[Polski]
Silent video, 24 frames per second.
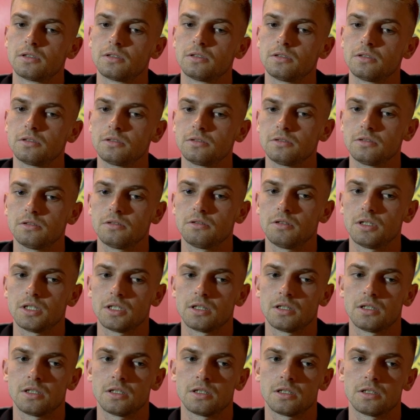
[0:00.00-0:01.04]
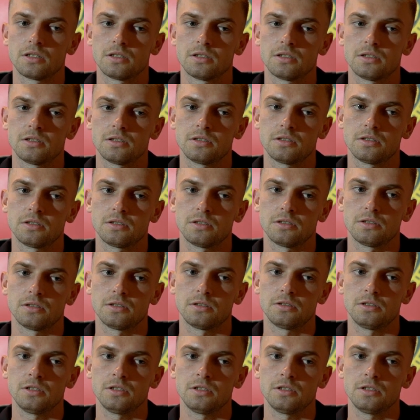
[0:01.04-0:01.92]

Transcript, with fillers: No dokładnie. E,